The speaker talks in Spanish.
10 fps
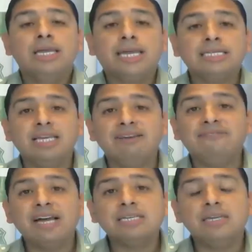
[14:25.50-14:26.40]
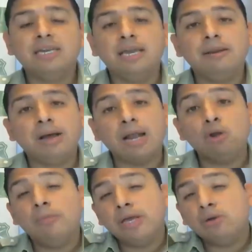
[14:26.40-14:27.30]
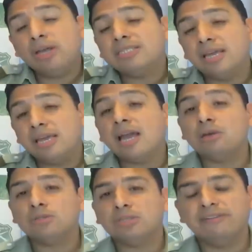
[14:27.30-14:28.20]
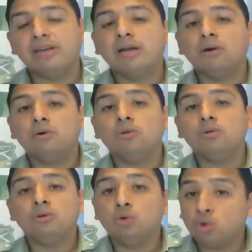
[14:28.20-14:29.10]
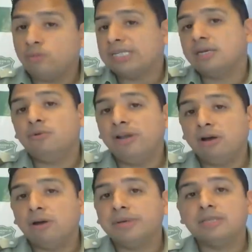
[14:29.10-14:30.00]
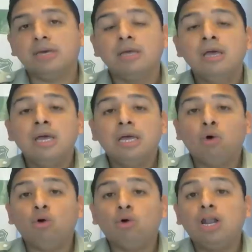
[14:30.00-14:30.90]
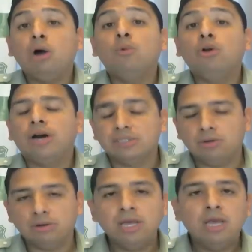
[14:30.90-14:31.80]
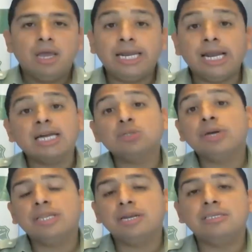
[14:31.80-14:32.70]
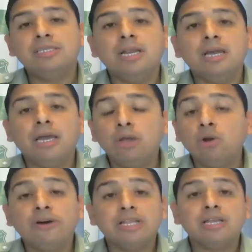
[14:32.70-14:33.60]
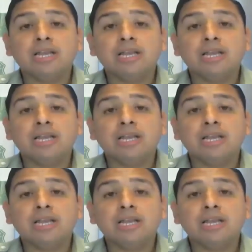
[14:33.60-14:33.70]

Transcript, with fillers: que se les va a exigir a los mayores de 6 años vengan con su pase de movilidad, obviamente, o con la homologación. En el caso que estén en Chile, ellos lo van a